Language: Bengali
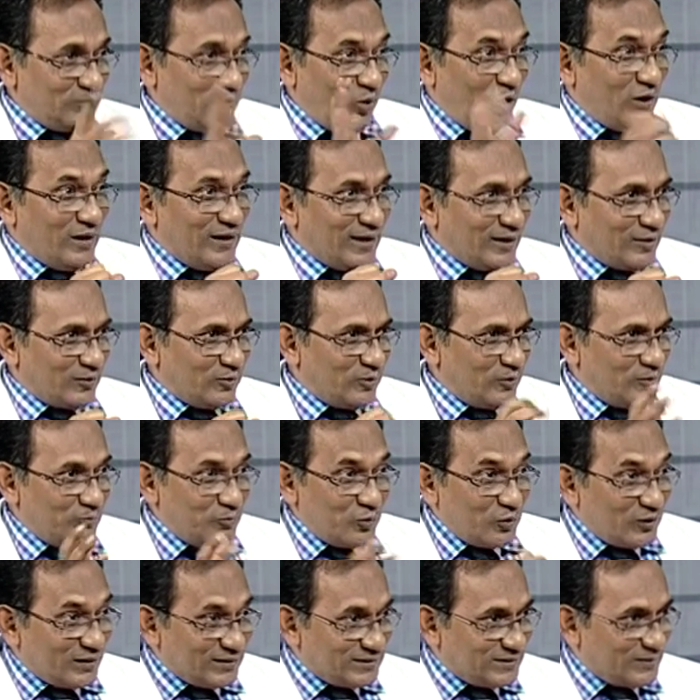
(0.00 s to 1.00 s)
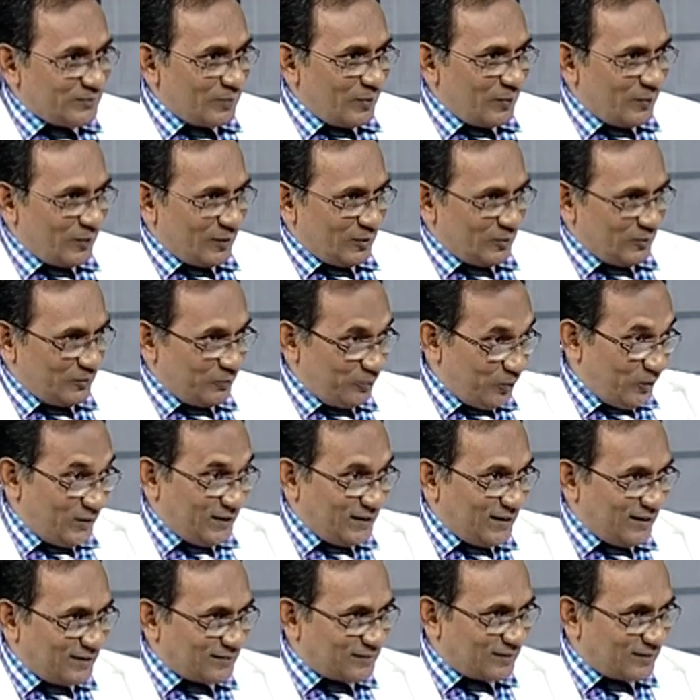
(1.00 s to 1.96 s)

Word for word: ভয় লাগলো বুকে চিপা মারলো পরীক্ষার